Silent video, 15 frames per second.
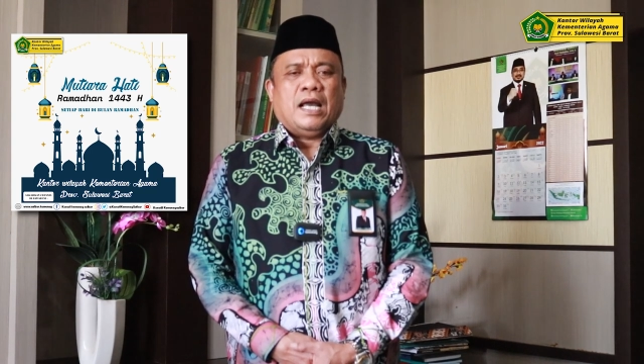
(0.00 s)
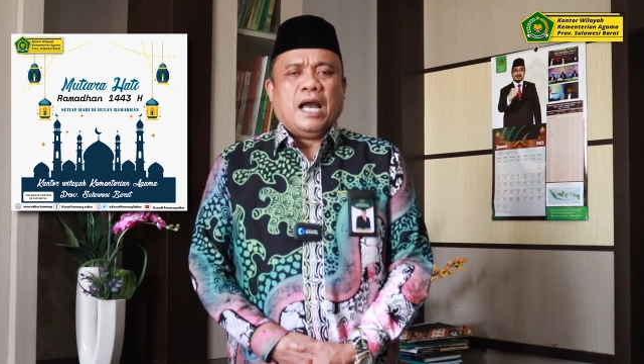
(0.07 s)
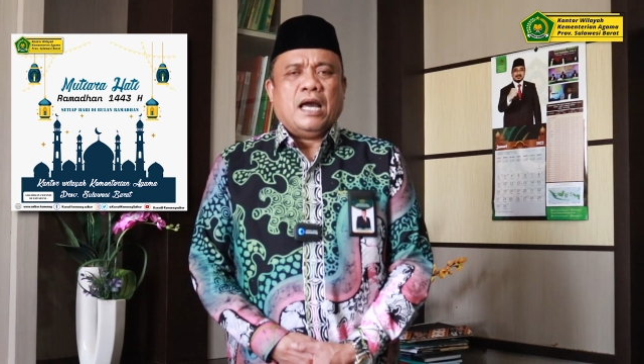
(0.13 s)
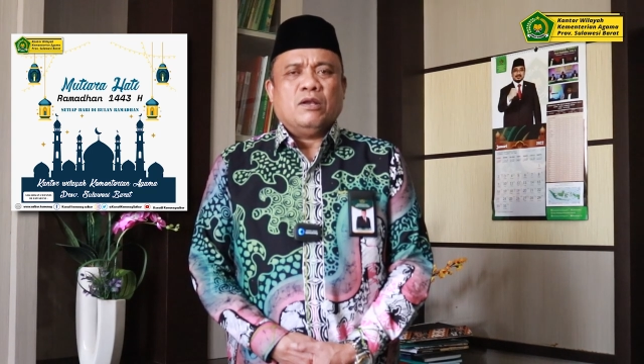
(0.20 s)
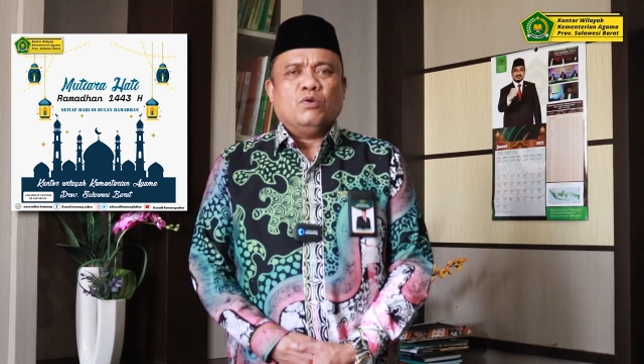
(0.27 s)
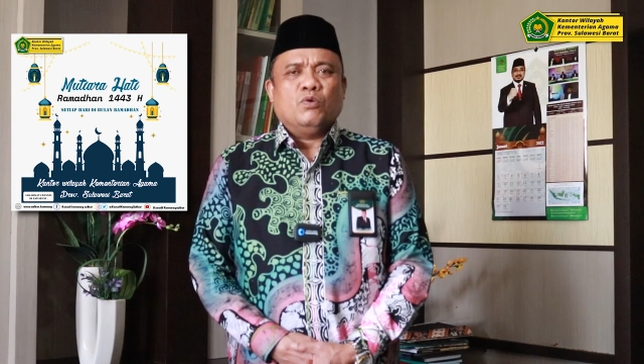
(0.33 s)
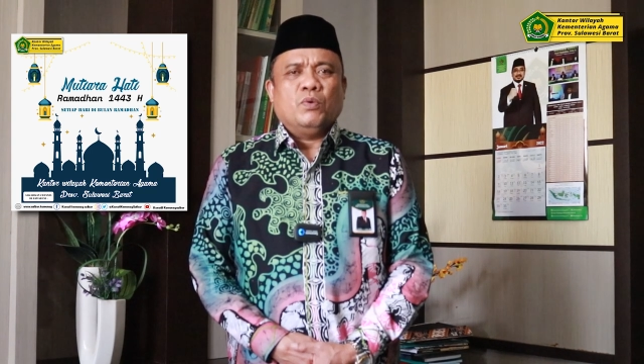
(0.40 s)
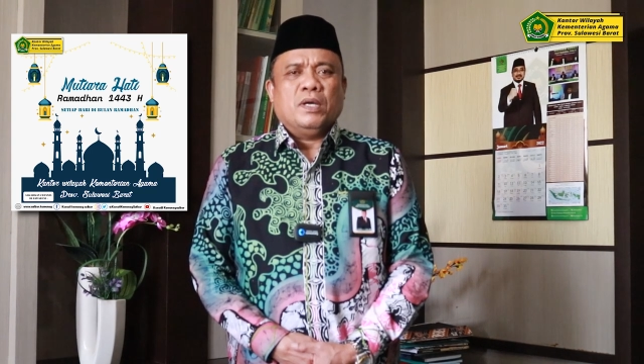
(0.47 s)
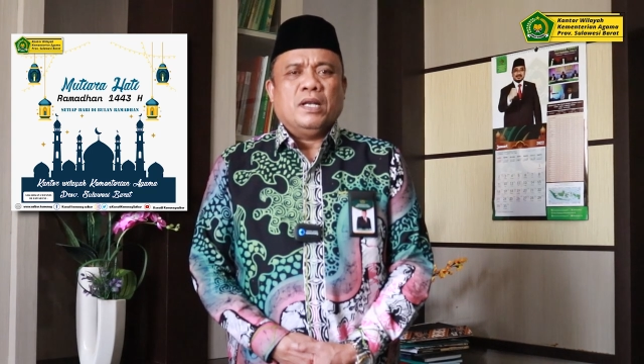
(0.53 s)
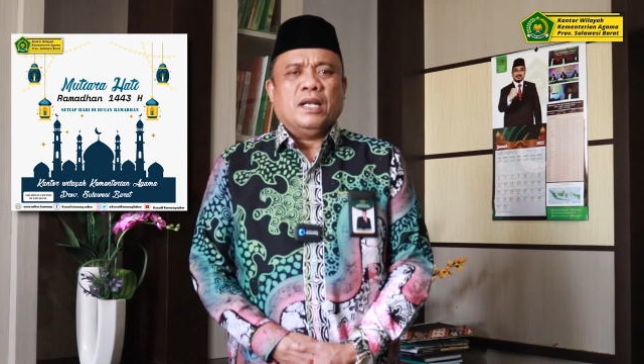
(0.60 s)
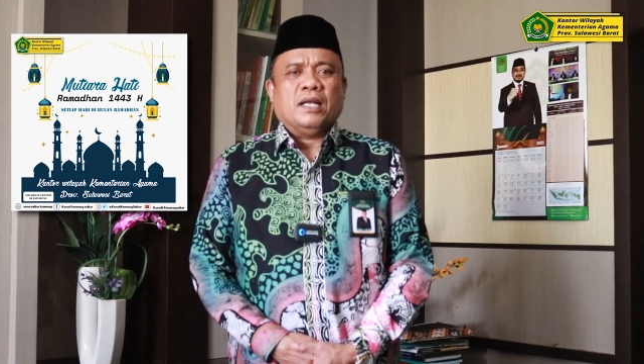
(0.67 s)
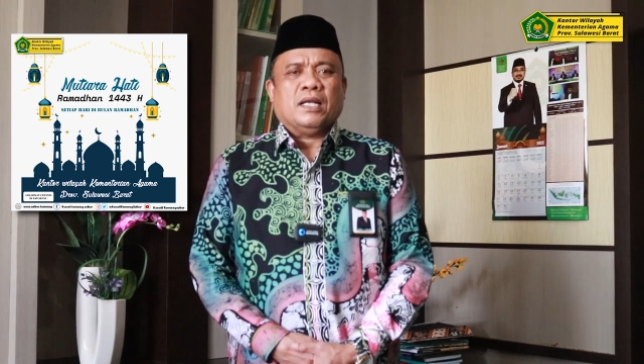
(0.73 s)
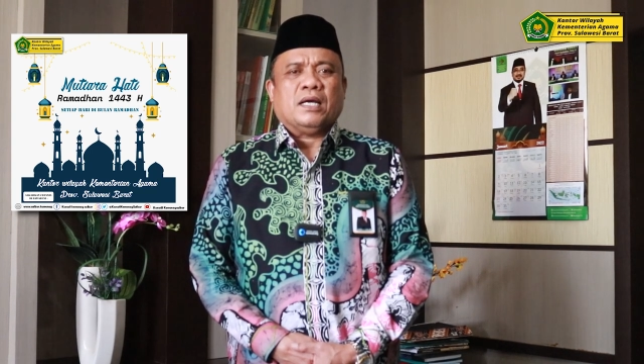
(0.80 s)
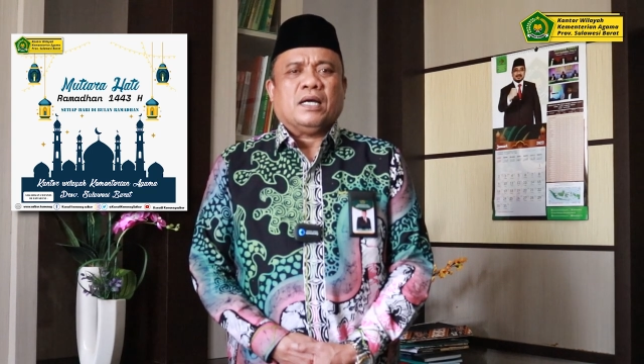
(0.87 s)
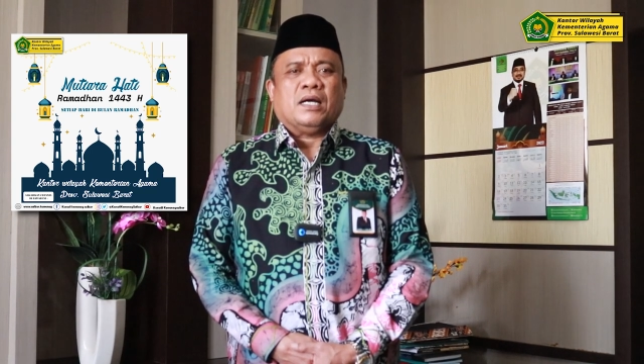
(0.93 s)

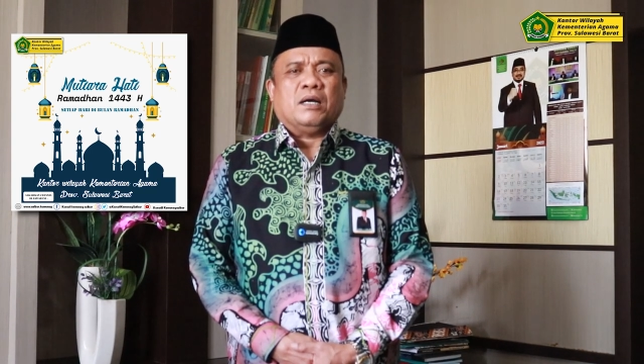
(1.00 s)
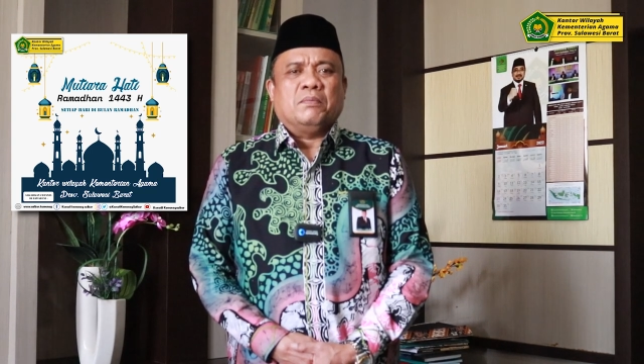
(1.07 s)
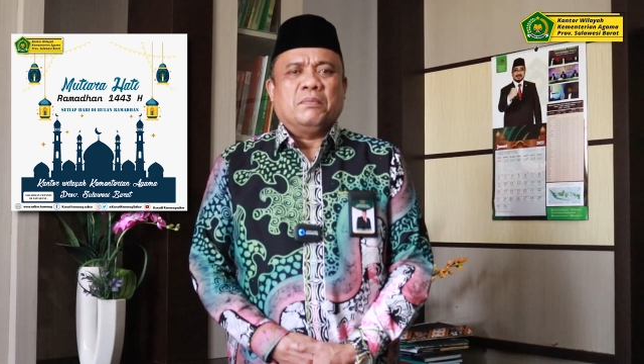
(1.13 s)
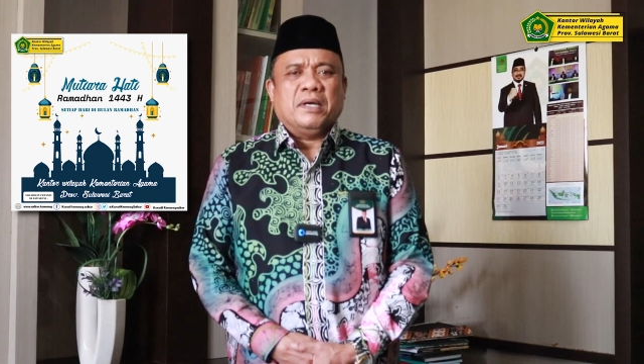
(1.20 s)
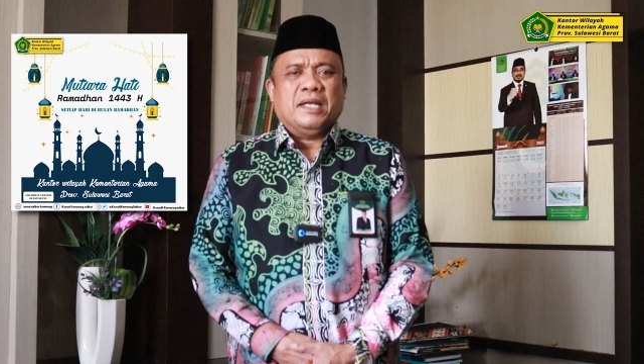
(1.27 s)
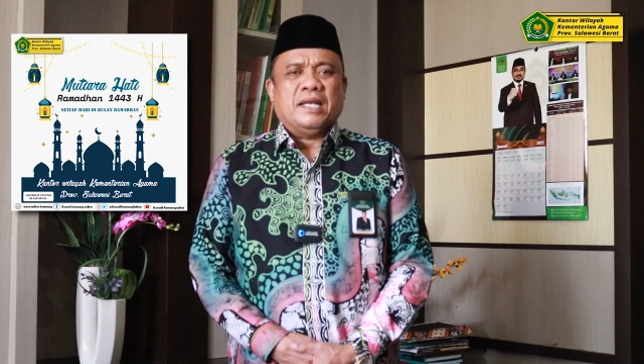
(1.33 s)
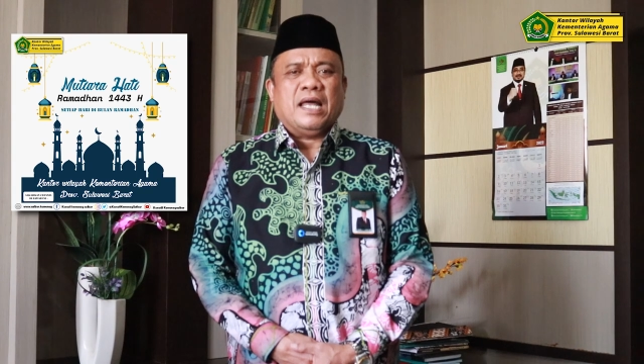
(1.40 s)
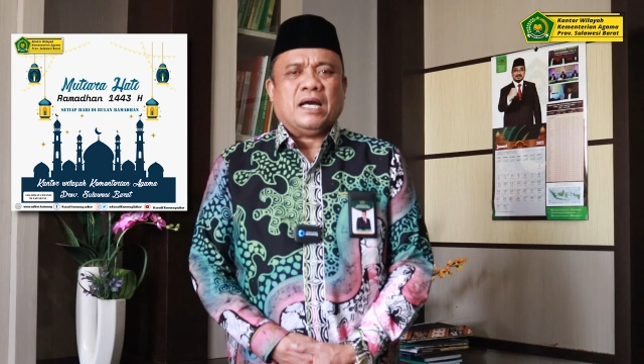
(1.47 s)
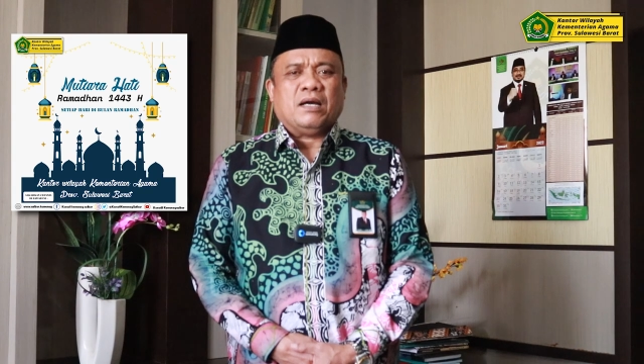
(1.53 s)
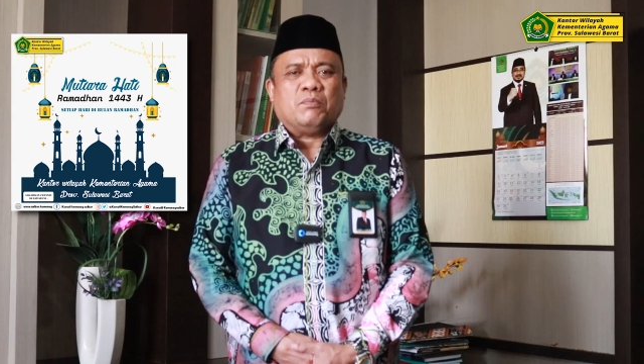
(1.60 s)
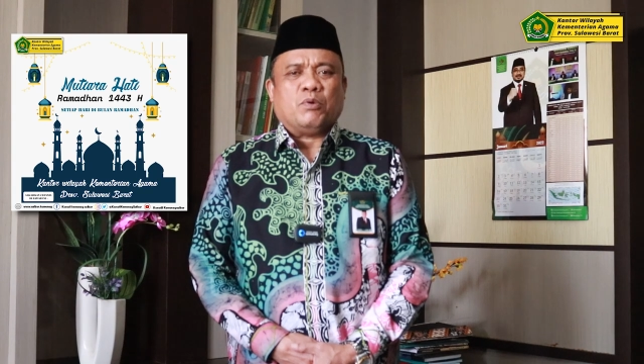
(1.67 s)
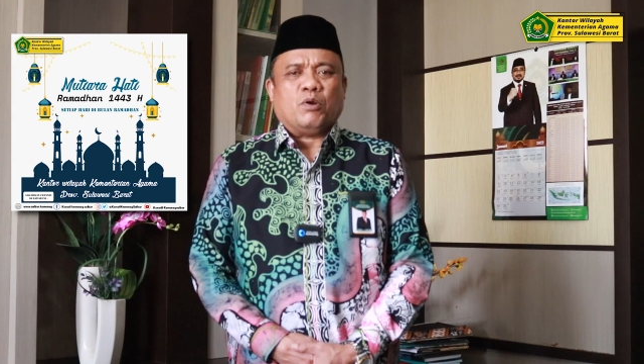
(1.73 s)
Kanwil Kemenak